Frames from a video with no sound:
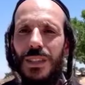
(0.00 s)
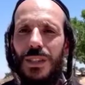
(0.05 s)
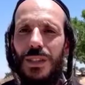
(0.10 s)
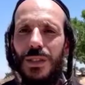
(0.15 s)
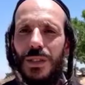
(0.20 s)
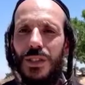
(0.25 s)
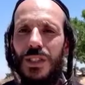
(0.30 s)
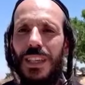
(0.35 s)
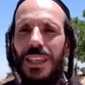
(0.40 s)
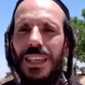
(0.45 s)

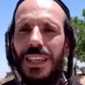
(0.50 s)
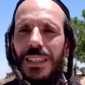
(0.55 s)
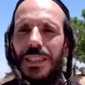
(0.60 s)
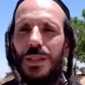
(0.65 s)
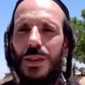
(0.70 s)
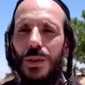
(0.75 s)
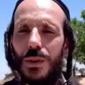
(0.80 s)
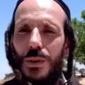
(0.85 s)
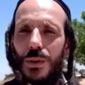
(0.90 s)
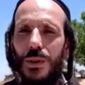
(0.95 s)
que chacun
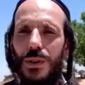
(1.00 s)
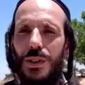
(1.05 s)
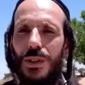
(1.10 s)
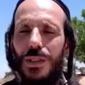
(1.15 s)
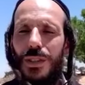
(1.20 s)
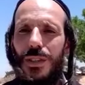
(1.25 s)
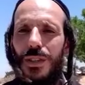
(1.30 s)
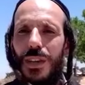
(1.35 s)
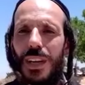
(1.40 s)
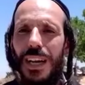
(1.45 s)
s'enrôle
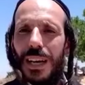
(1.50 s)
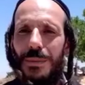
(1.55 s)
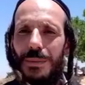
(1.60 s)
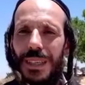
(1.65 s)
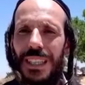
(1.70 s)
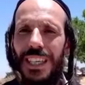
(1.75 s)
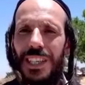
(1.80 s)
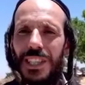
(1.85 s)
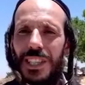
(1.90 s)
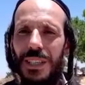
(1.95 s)
dans l'armée
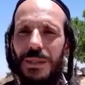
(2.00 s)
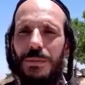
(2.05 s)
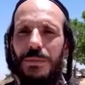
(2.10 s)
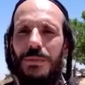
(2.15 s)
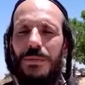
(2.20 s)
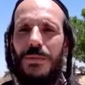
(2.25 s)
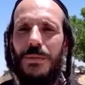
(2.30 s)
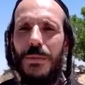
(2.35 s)
d'Hachem,